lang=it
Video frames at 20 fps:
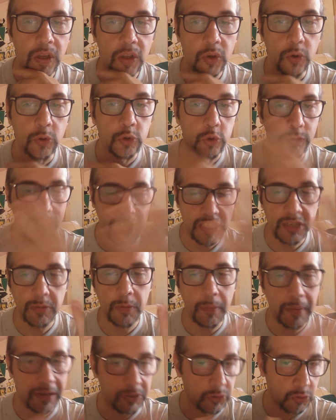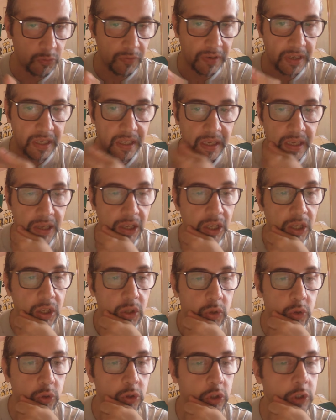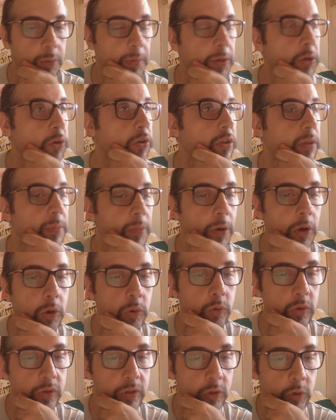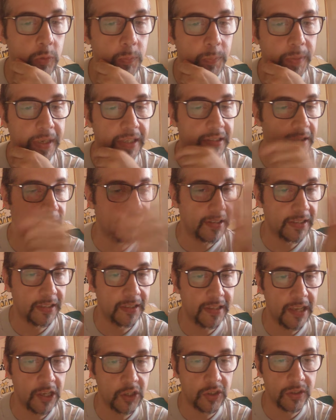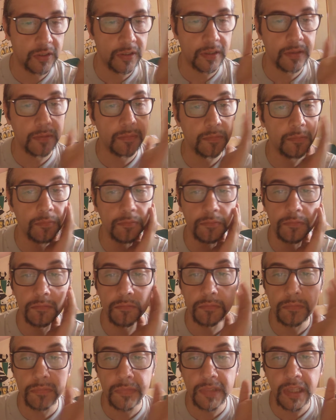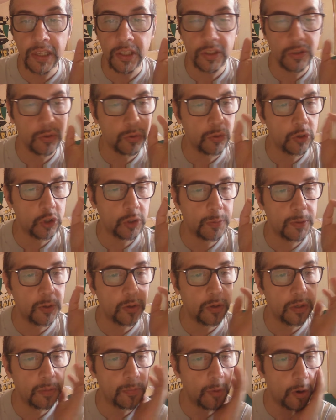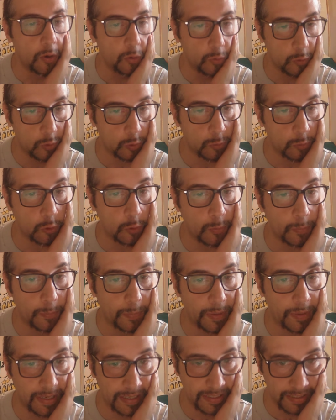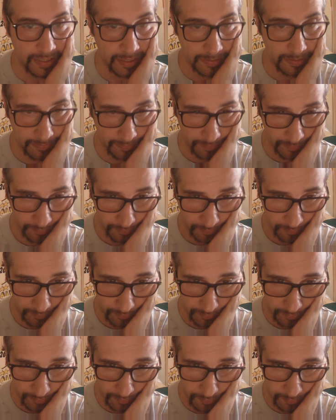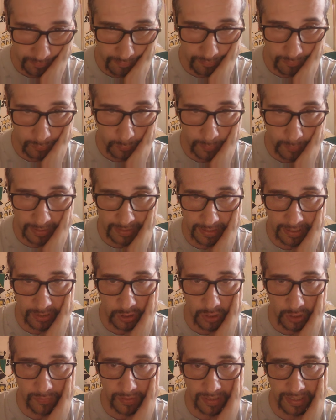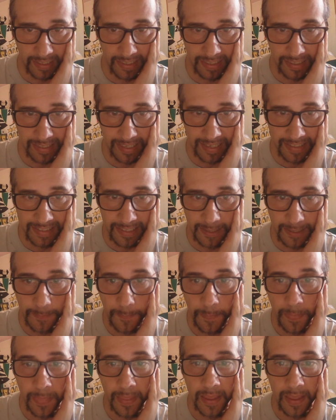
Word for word: non giovanissimo ma giovane. 12 milioni di bonus compresi, infatti 10, 12 milioni di bonus compresi, queste è la cifra dell'intesa.